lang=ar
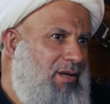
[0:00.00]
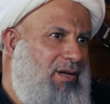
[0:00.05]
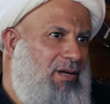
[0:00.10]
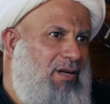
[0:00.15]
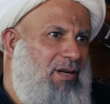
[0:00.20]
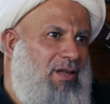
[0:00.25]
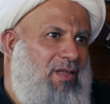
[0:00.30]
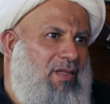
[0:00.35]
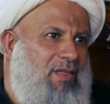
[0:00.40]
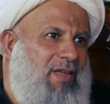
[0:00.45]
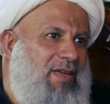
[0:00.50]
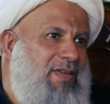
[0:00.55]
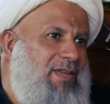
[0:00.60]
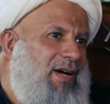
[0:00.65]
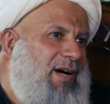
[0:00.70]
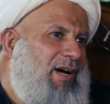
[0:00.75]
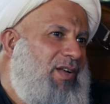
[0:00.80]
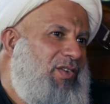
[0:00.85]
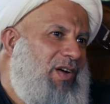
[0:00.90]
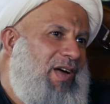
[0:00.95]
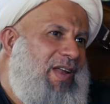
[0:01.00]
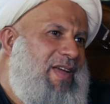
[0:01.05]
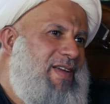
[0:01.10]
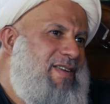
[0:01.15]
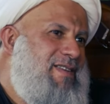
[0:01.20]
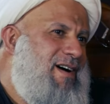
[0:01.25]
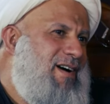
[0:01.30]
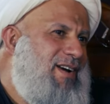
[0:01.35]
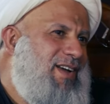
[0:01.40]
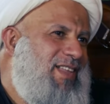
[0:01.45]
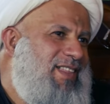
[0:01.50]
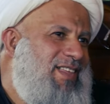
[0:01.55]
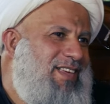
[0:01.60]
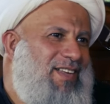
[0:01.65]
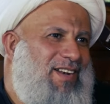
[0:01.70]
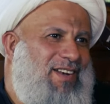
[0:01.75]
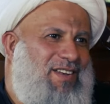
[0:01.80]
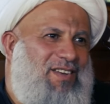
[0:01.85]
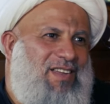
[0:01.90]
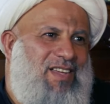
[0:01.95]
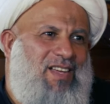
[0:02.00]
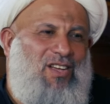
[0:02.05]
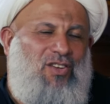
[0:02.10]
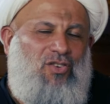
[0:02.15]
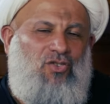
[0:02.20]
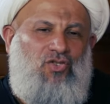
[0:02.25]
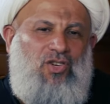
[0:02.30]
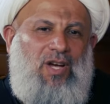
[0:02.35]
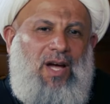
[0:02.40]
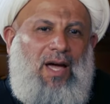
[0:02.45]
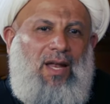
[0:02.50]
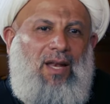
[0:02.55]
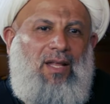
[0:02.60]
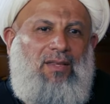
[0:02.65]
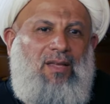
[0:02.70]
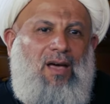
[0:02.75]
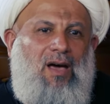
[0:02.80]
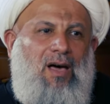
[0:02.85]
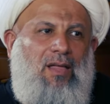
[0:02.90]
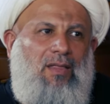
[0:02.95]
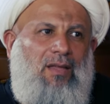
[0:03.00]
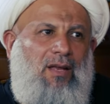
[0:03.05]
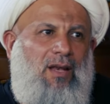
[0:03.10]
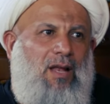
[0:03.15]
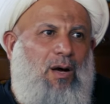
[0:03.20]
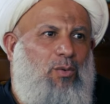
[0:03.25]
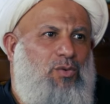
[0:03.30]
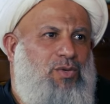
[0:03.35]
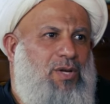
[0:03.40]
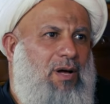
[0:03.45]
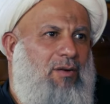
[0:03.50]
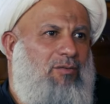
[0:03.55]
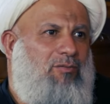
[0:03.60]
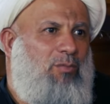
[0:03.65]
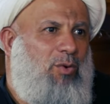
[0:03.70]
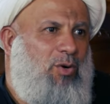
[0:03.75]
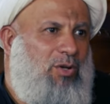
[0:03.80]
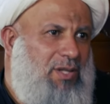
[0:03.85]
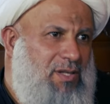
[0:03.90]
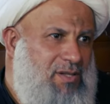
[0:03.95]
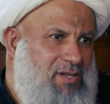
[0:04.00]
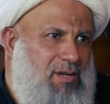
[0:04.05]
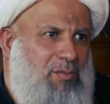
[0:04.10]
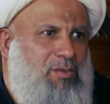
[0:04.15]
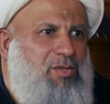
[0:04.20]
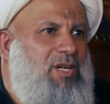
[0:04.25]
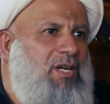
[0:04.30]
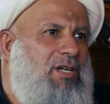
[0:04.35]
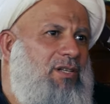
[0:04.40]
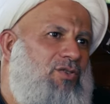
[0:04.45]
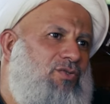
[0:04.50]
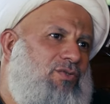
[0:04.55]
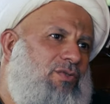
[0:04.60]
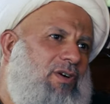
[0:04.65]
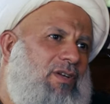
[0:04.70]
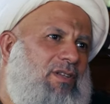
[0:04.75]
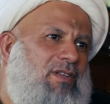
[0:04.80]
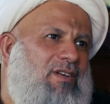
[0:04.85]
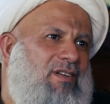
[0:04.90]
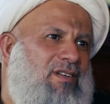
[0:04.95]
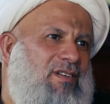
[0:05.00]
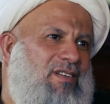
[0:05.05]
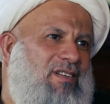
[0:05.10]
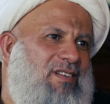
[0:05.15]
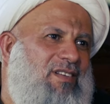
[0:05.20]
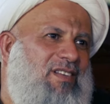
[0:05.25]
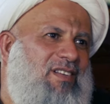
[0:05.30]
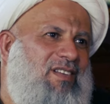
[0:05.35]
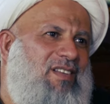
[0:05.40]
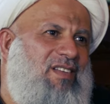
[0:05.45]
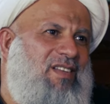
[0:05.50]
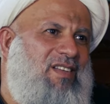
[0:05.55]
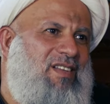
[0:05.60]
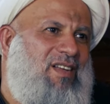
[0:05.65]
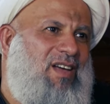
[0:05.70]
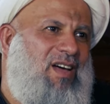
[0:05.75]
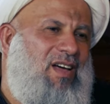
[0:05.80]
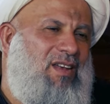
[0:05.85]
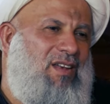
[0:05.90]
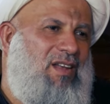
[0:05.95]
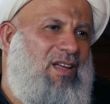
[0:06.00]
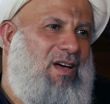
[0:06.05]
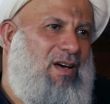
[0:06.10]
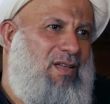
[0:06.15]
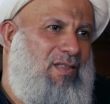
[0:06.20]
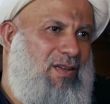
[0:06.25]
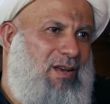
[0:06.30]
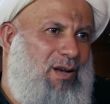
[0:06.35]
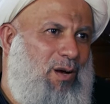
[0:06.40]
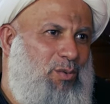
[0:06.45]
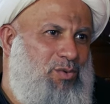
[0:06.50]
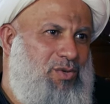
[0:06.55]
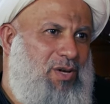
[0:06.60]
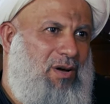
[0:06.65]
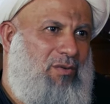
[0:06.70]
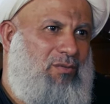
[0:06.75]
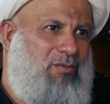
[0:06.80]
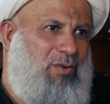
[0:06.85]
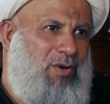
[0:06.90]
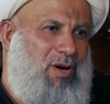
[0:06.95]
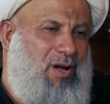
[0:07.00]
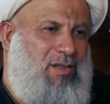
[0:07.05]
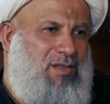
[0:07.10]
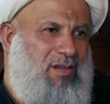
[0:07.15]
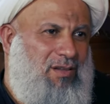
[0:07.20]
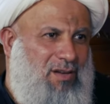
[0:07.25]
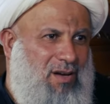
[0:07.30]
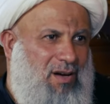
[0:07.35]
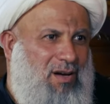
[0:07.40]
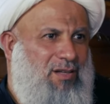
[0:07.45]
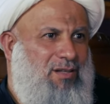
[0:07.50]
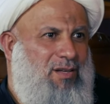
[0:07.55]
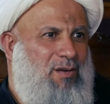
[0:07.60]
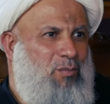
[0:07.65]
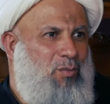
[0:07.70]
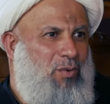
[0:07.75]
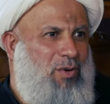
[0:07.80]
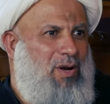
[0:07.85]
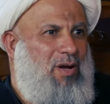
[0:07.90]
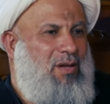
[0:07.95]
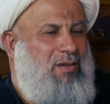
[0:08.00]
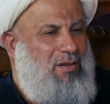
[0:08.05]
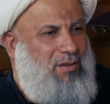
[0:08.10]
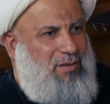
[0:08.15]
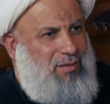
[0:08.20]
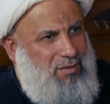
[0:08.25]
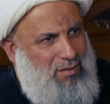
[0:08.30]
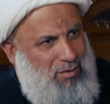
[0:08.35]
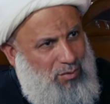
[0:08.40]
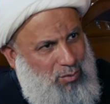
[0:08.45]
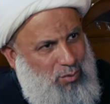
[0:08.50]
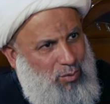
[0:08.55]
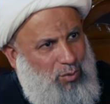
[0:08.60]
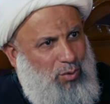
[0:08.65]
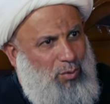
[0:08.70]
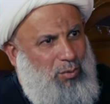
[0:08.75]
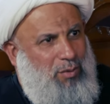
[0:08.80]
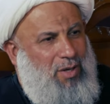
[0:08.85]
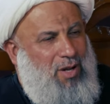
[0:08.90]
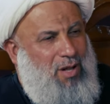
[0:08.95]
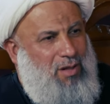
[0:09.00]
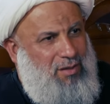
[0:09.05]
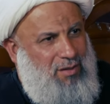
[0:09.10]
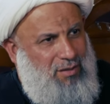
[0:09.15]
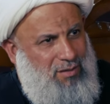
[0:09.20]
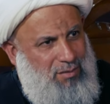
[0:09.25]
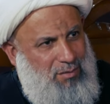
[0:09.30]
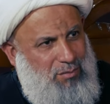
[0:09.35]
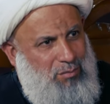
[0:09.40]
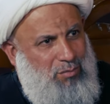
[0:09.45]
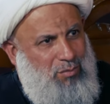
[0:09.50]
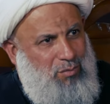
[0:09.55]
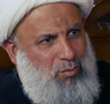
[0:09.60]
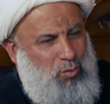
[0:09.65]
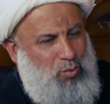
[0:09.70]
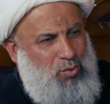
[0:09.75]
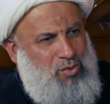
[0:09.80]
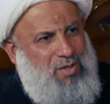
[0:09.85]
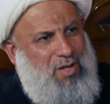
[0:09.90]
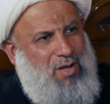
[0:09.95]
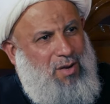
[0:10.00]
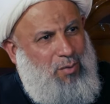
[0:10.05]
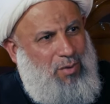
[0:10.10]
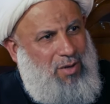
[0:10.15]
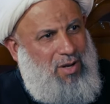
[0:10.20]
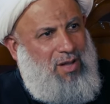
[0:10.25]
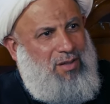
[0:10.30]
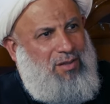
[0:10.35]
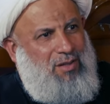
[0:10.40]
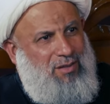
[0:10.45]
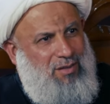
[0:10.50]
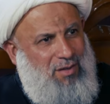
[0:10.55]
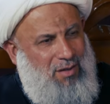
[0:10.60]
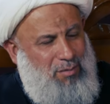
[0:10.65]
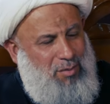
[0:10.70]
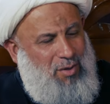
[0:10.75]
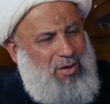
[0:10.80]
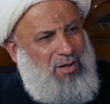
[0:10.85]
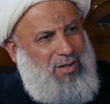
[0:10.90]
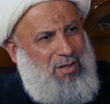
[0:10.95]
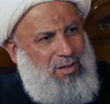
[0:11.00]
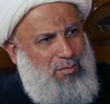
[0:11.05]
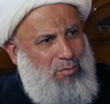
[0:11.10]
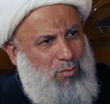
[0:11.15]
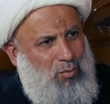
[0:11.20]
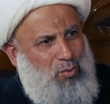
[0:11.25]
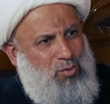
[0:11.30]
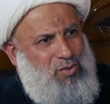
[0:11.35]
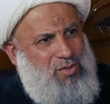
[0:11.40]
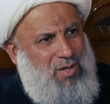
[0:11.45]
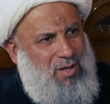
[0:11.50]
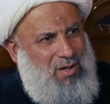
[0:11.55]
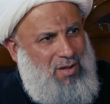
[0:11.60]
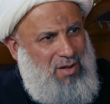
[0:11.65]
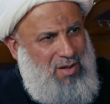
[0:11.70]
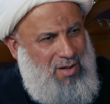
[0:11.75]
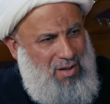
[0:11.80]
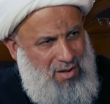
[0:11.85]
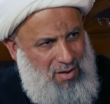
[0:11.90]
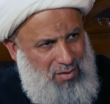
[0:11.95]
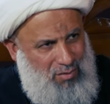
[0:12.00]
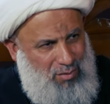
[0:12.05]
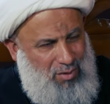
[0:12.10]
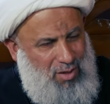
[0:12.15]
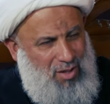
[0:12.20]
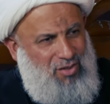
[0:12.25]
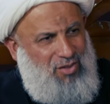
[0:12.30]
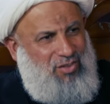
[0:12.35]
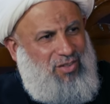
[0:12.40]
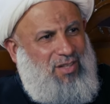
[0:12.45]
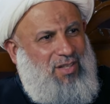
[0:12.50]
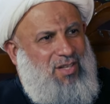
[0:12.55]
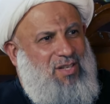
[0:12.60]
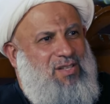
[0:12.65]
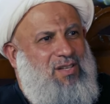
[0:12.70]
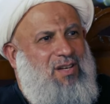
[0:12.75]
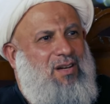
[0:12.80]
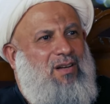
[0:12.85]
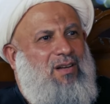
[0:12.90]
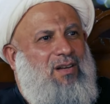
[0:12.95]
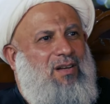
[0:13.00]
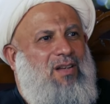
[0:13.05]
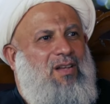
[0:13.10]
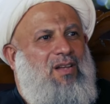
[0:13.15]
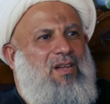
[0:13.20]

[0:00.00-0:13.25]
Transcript: يعني ضيقت علينا كثيرا جعلت هذه الأوصاف مختصة بسيد الشهداء أن هذه الأوصاف وراثة آدم وراثة نوح وراثة موسى وراثة إبراهيم موسى نعم. وراثة عيسى